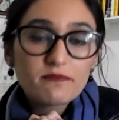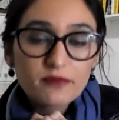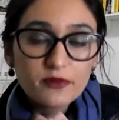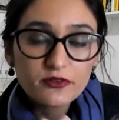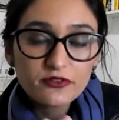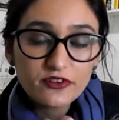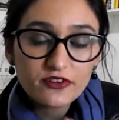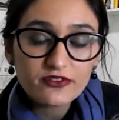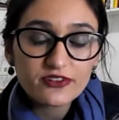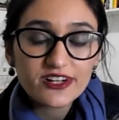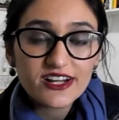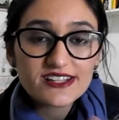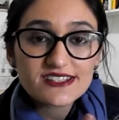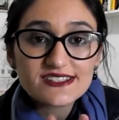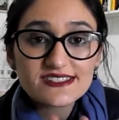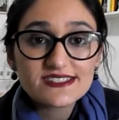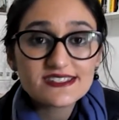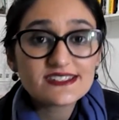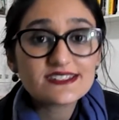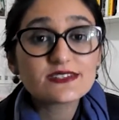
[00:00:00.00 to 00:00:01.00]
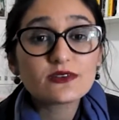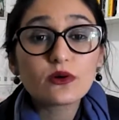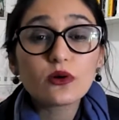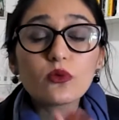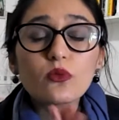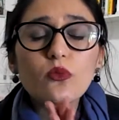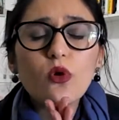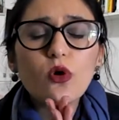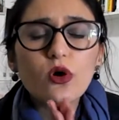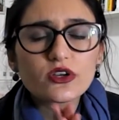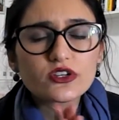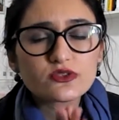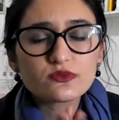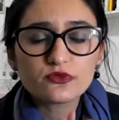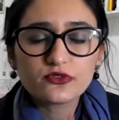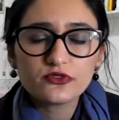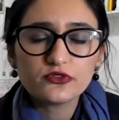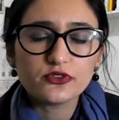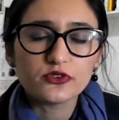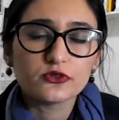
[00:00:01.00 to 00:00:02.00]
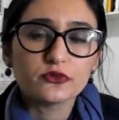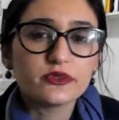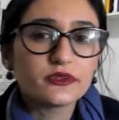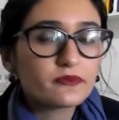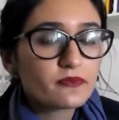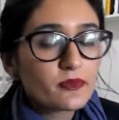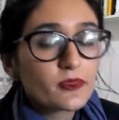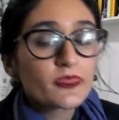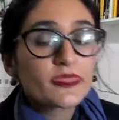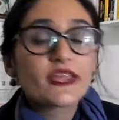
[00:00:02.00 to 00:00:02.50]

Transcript: por favor assistam, é um ótimo filme.